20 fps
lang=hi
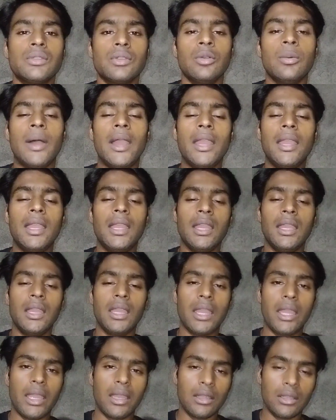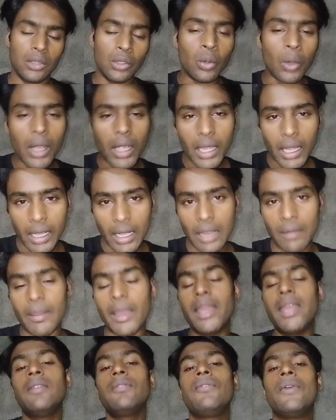सो भाई दुआ करना
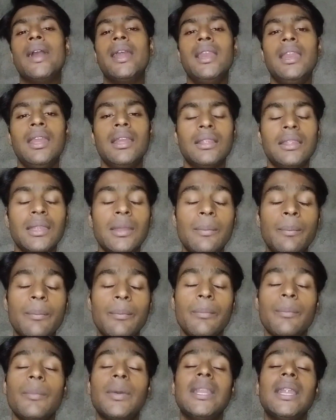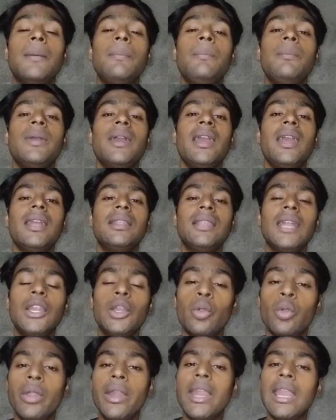भाई फाइनली इतने मतलब
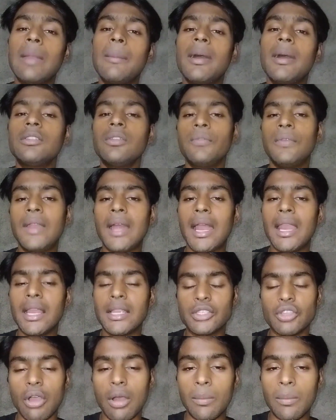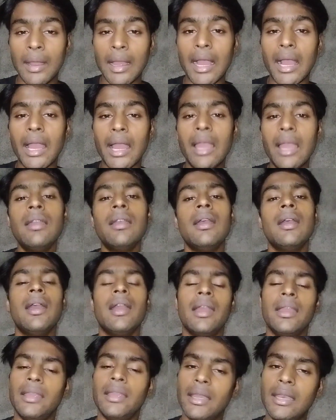इतना ढूंढने के बाद तो फिलहाल एक जॉब लगा है
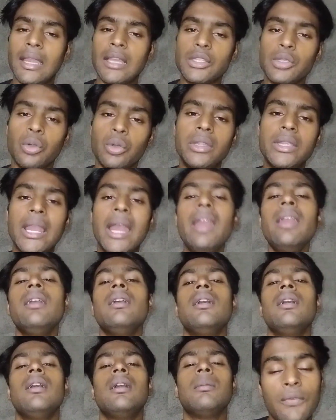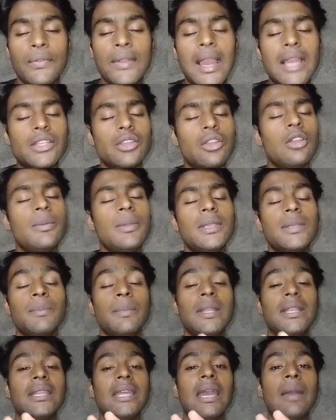ये ना छूट जाए और तो फिलहाल चलो भी
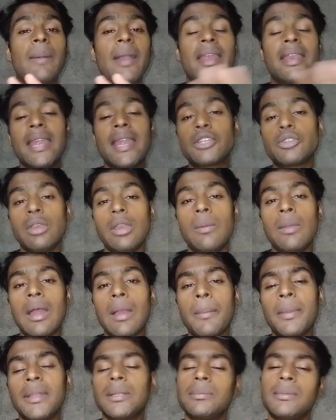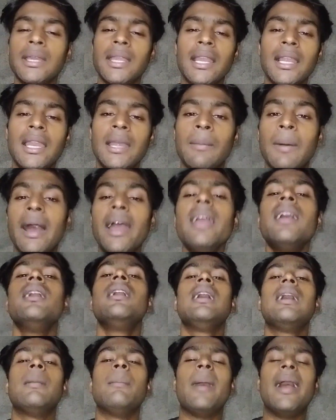मिलते हैं भाई नेक्स्ट ब्लॉग में तब तक के लिए भाई
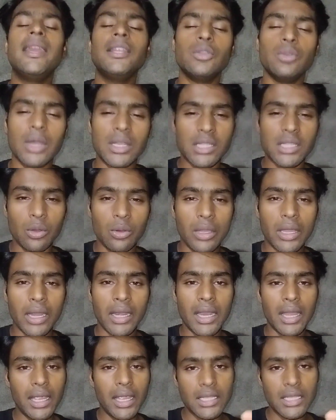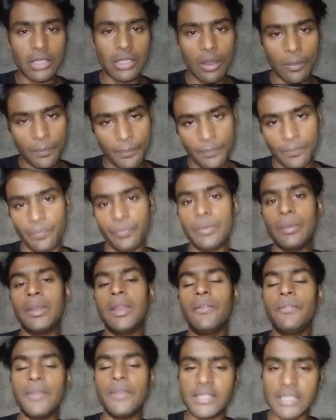भाई दुआ जरूर करना कि जॉब
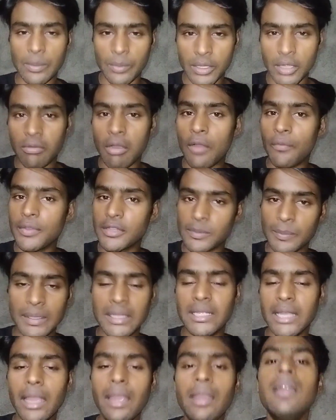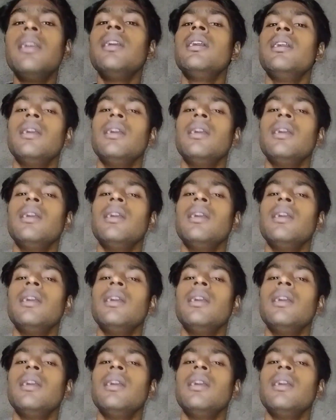मतलब फिर से मुझे वापस मिल जाए